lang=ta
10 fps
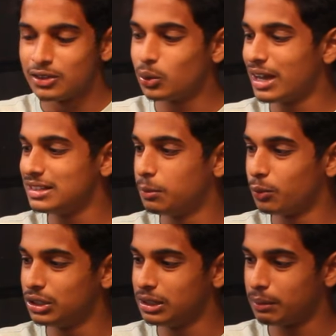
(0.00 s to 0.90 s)
சுகாய்ஸ்
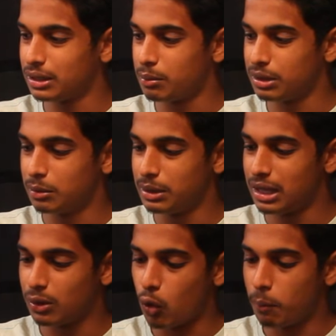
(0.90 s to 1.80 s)
இப்போ வந்து இப்போ நம்ம இதை
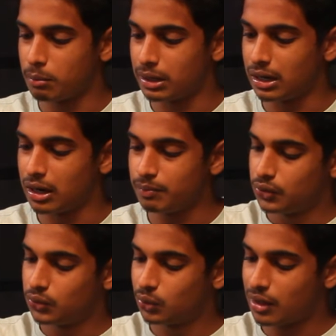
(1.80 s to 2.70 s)
அப்படியே ஓப்பன் பண்ணிடலாம்
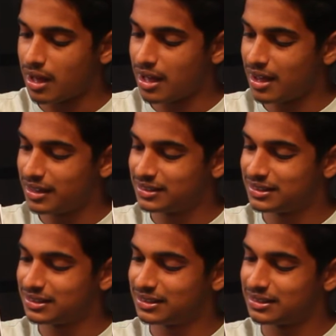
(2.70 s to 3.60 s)

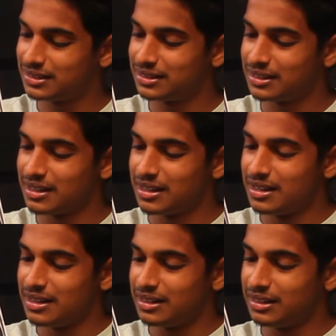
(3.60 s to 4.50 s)
சுகாய்ஸ்
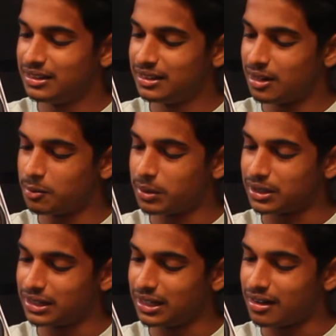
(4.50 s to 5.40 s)
இதுதான்
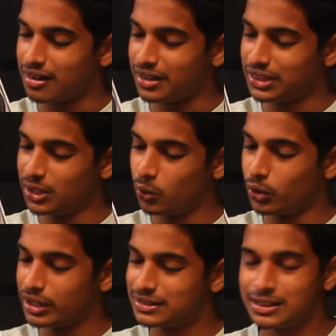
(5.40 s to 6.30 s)
பார்த்தீங்கன்னா அந்த
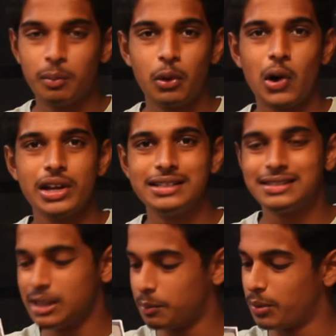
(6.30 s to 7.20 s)
ஒரு ஜெப்ரானிக்
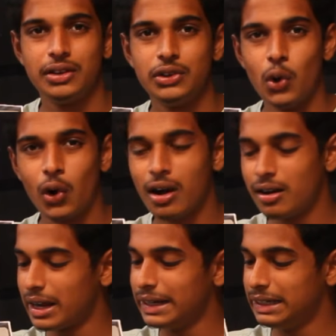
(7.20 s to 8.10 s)
ஜெப் யோகா
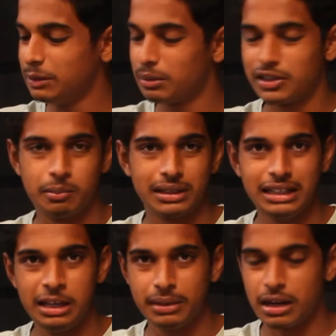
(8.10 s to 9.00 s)
நைன்டி ப்ளஸ்
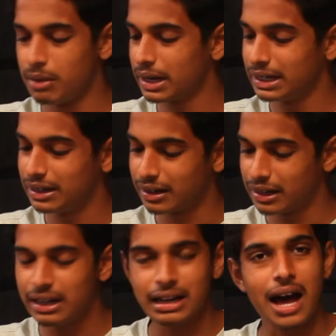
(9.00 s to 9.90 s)
பார்த்தீங்கன்னா இப்போ நம்ம கையில்
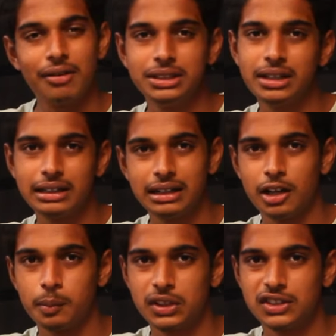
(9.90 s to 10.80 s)
இருக்குது நான் வந்து ரெட்
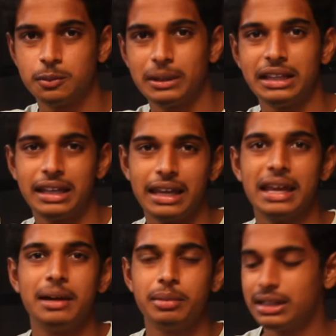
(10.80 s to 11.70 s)
கலர் பர்ச்சேஸ் பண்ணியிருந்தேன்
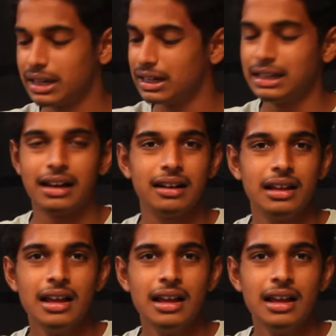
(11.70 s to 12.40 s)
ஏன் அப்படின்னு கேட்டிங்கன்னா